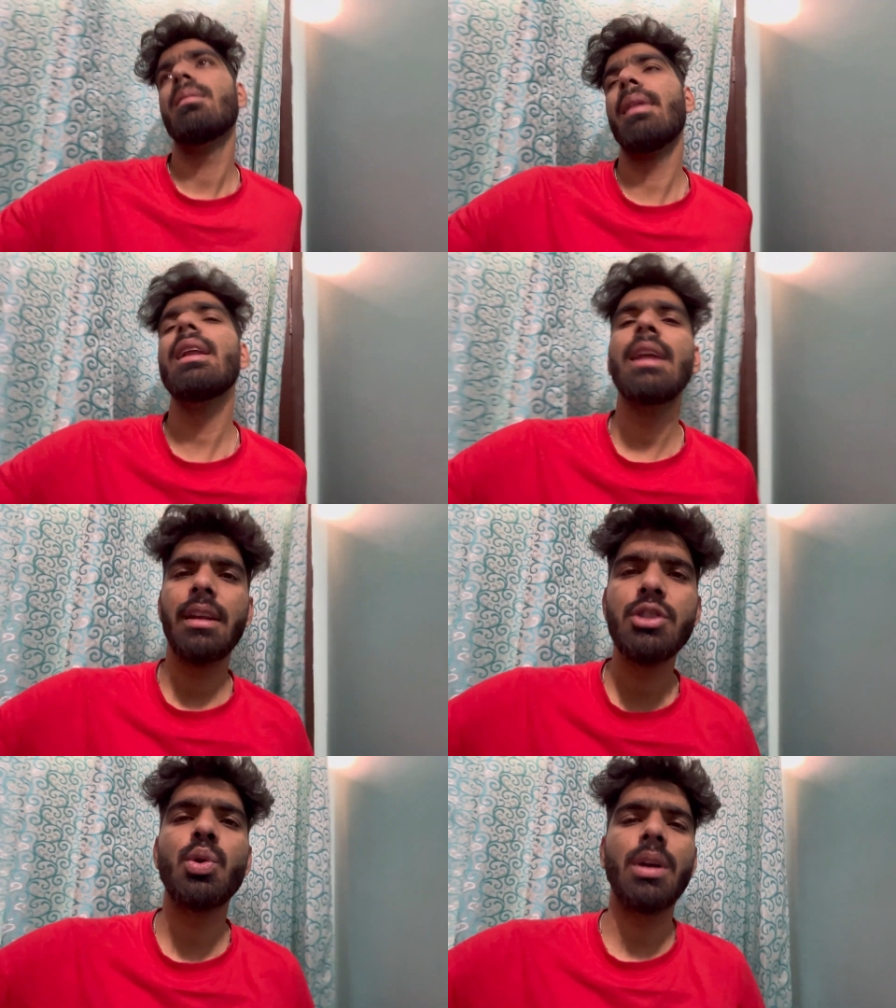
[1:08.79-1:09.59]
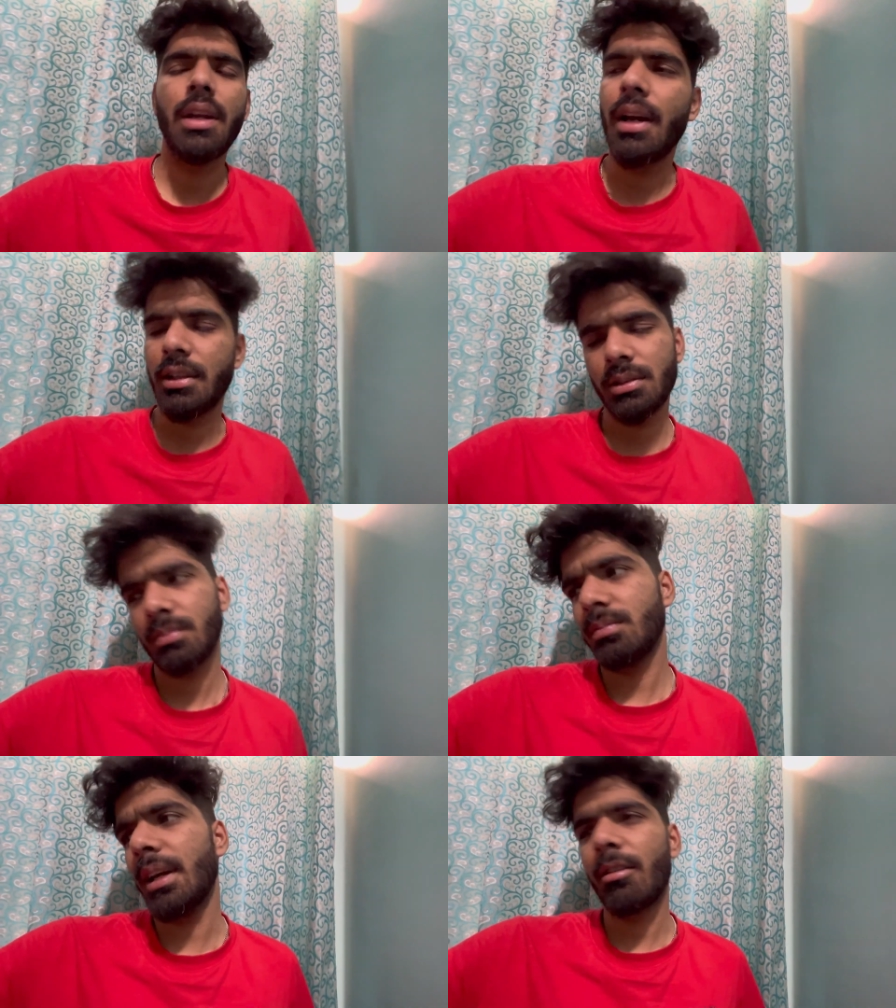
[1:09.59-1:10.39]
मैंने देखनी शुरू करी आज
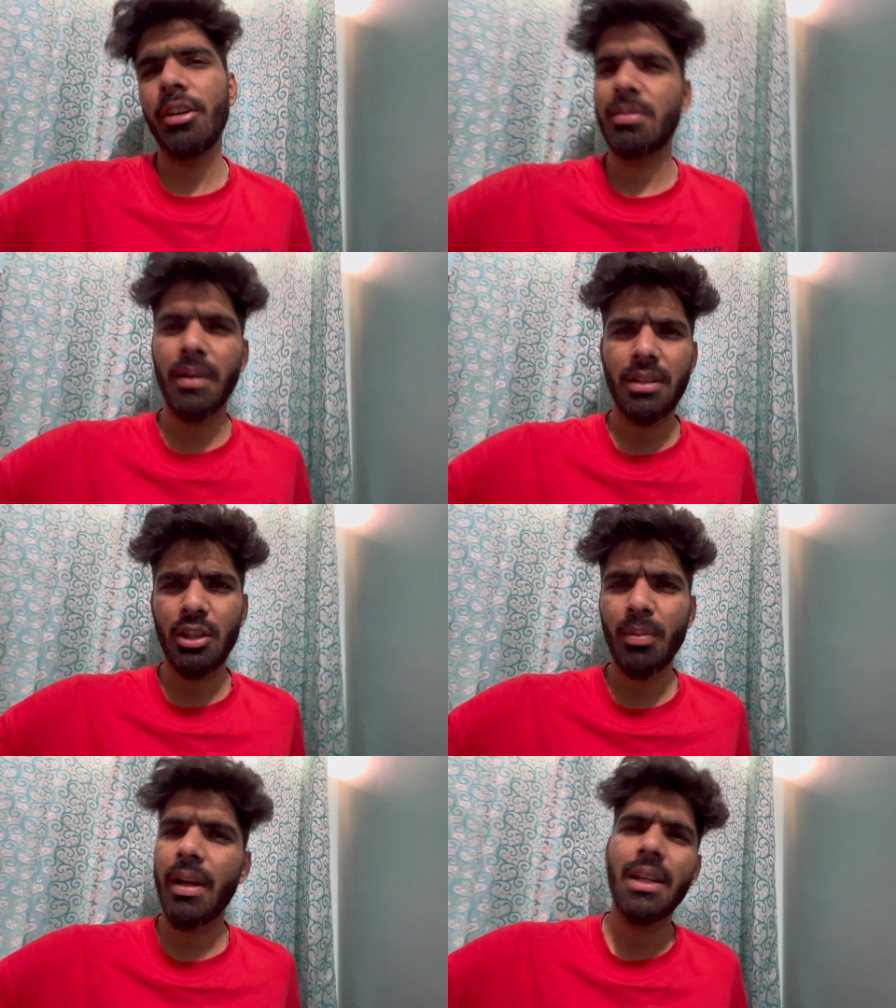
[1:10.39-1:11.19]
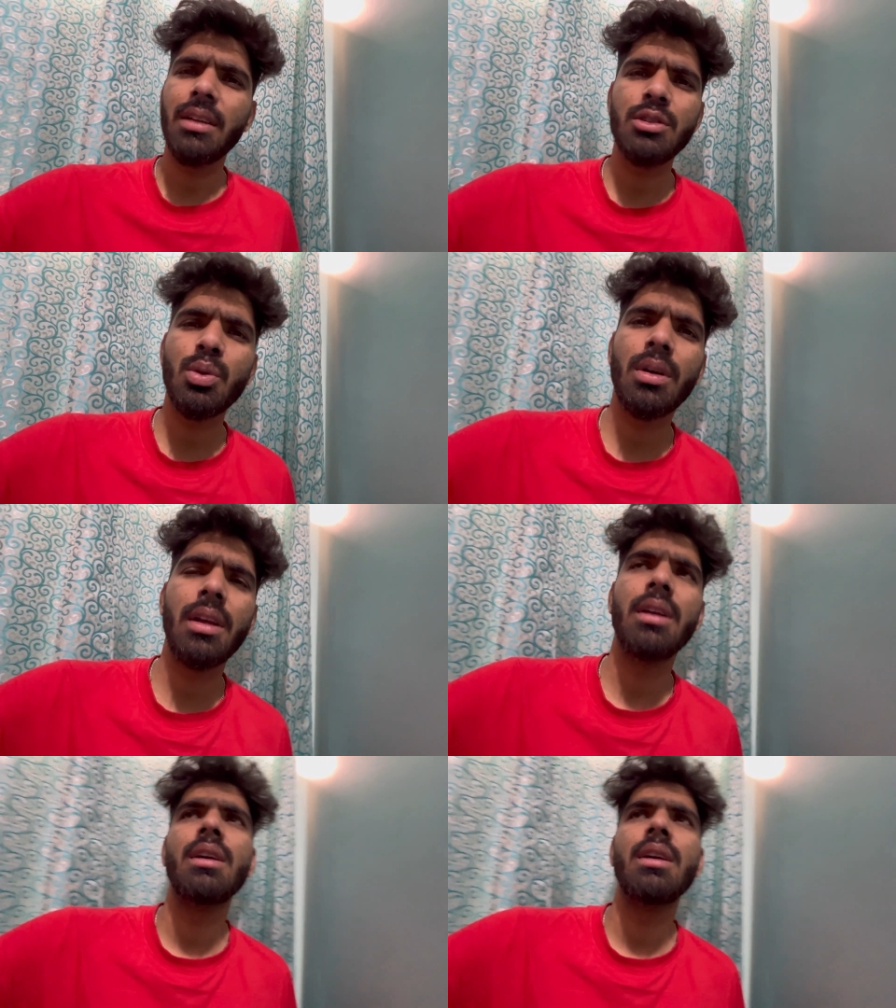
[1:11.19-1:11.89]
नेटफ्लिक्स पे थी तो मैंने देखनी शुरू करी